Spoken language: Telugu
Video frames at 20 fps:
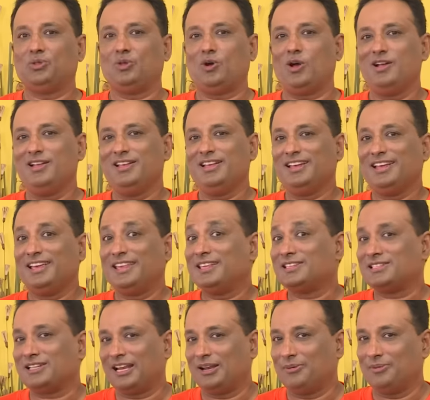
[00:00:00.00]
ఉందో ఇది
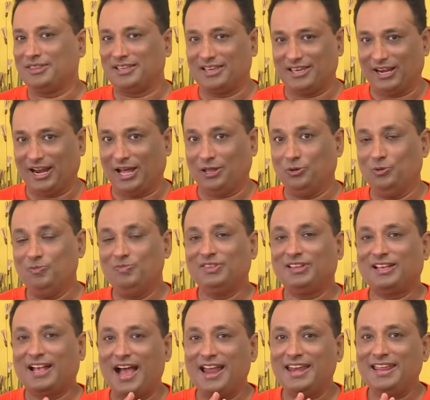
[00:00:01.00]
చాలామందికి రాదు
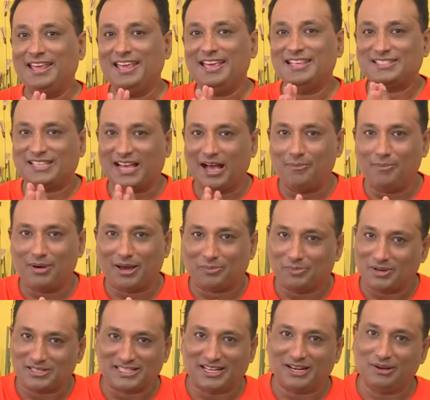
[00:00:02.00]
కానీ ఈ సాంబార్
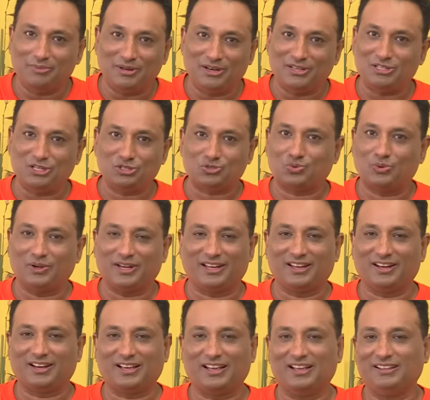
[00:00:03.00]
మసాలా మీరు చేసుకుంటే
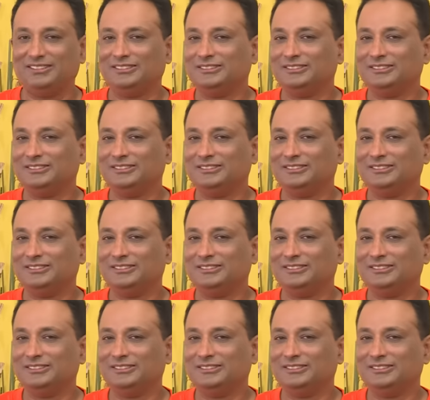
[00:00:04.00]
కనుక